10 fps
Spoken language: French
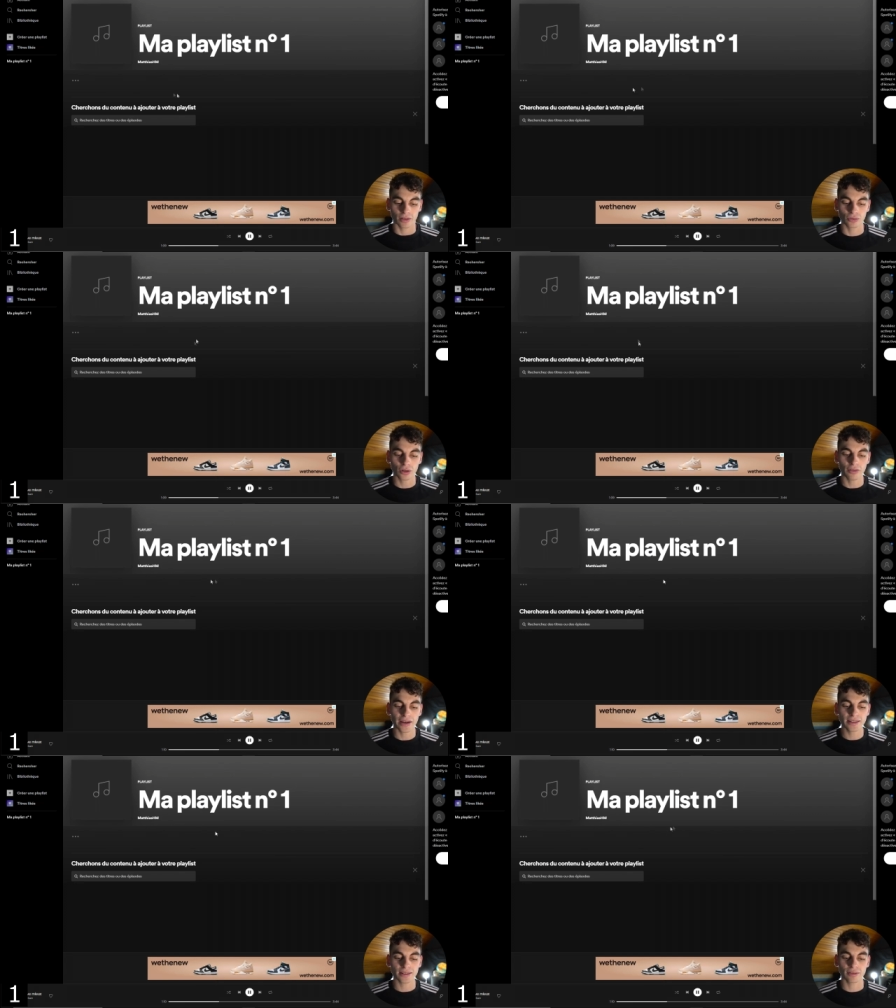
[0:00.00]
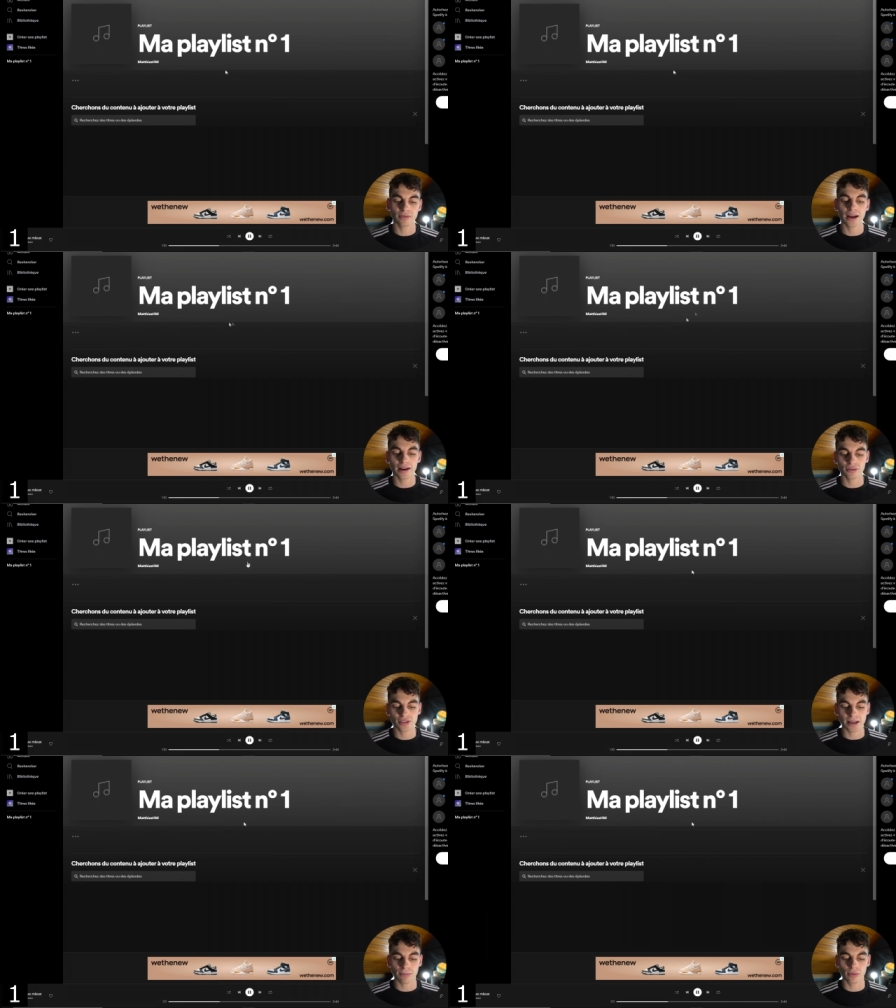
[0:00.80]
Donc en fait, on va
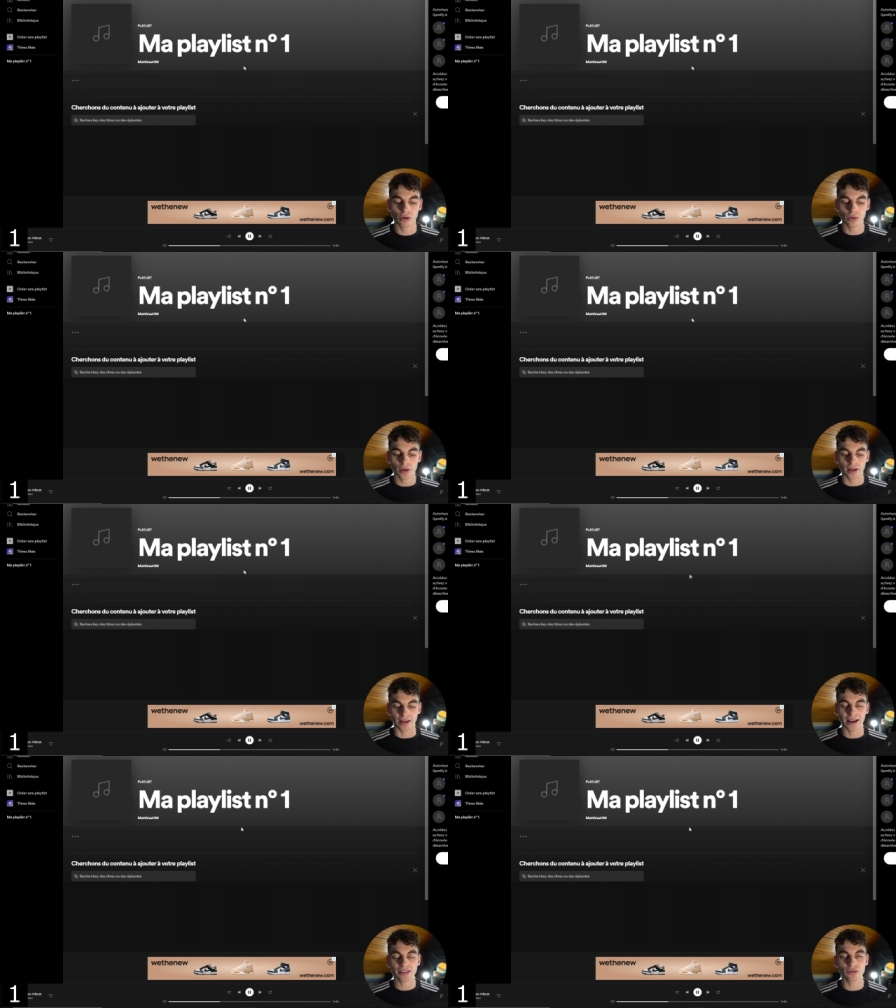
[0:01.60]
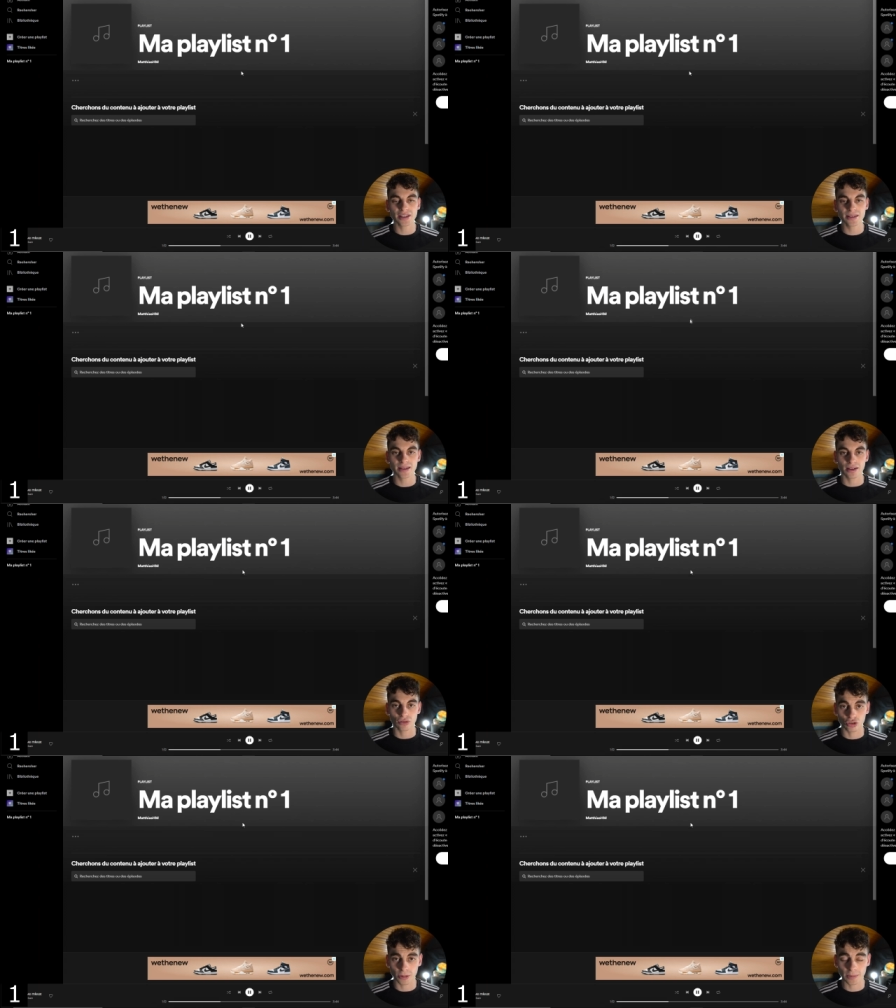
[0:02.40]
tout simplement, grâce au site
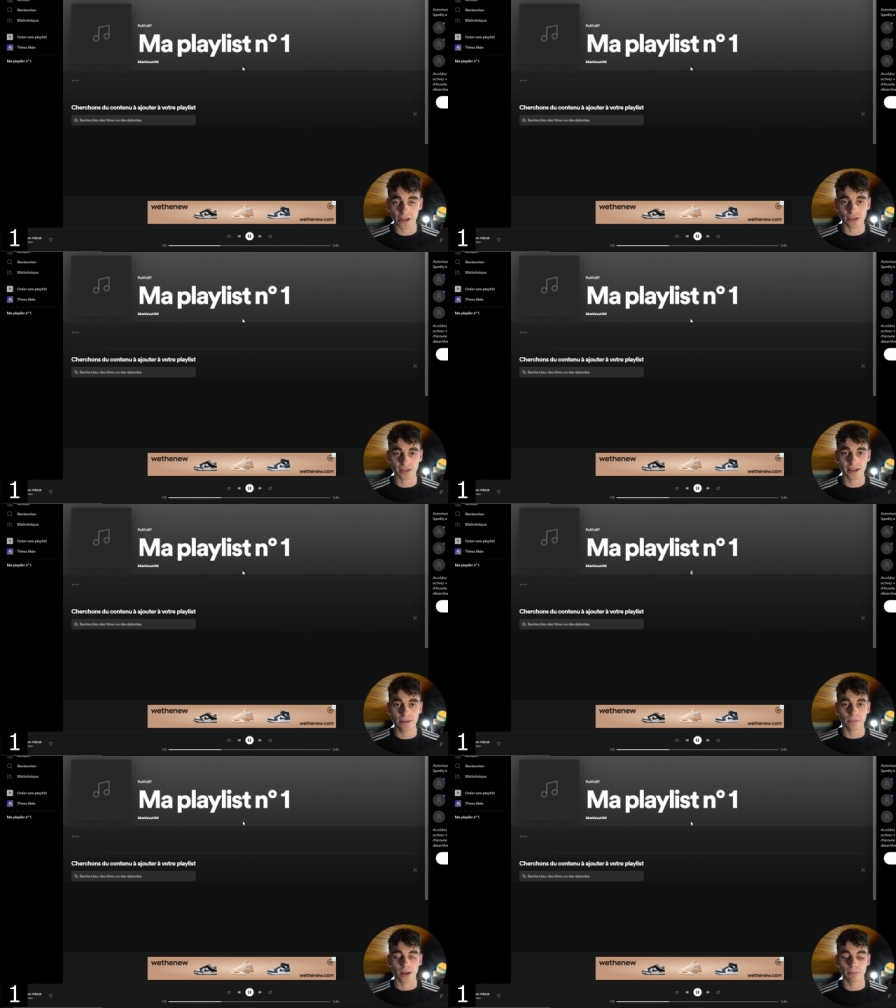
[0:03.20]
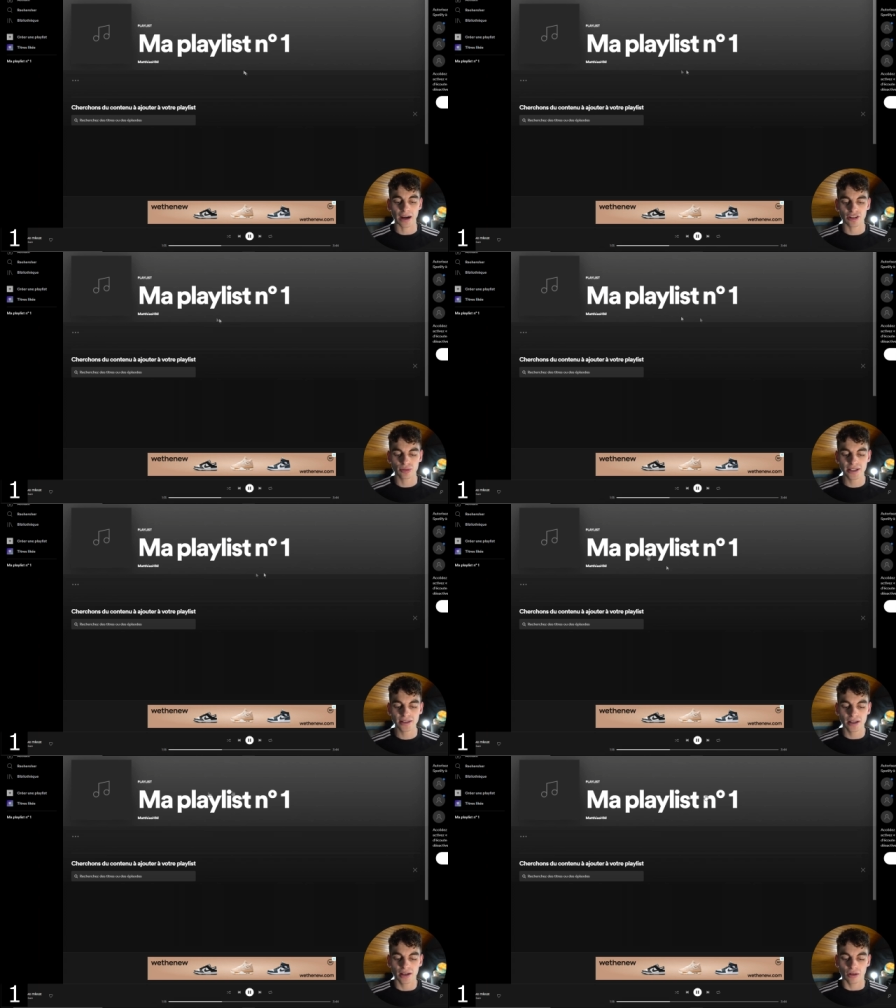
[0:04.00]
que je vais te présenter par la
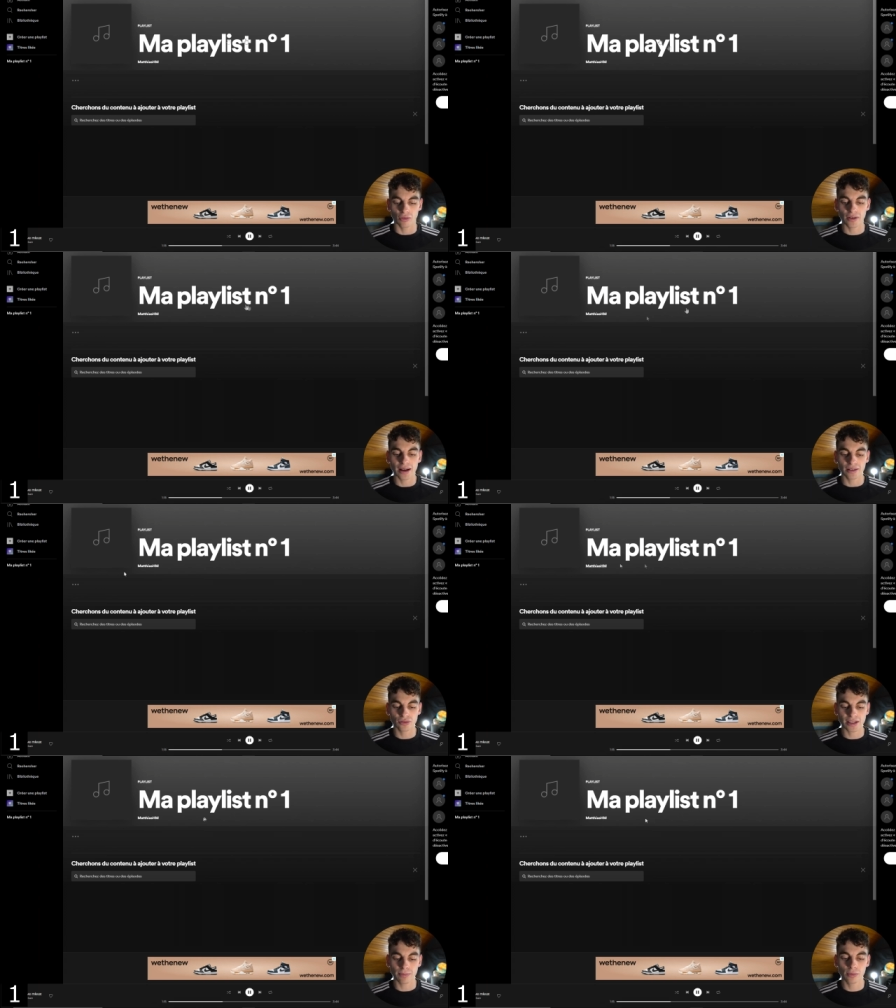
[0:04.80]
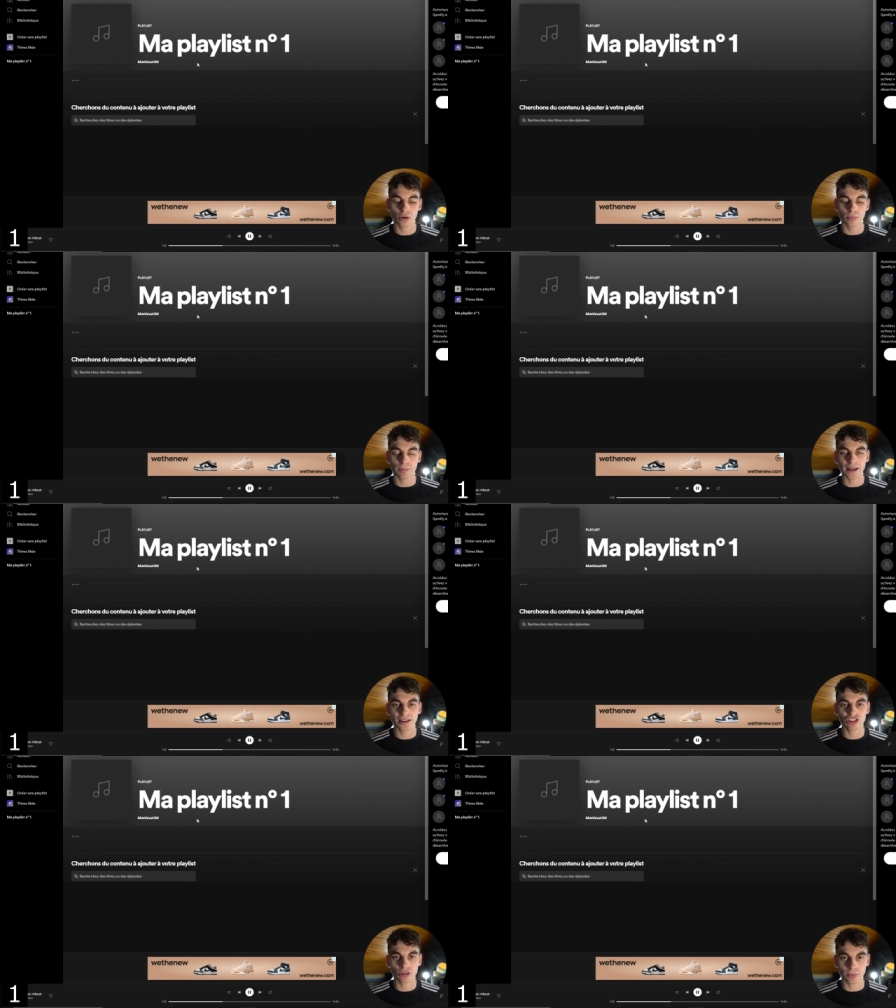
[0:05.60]
suite, on va tout simplement partager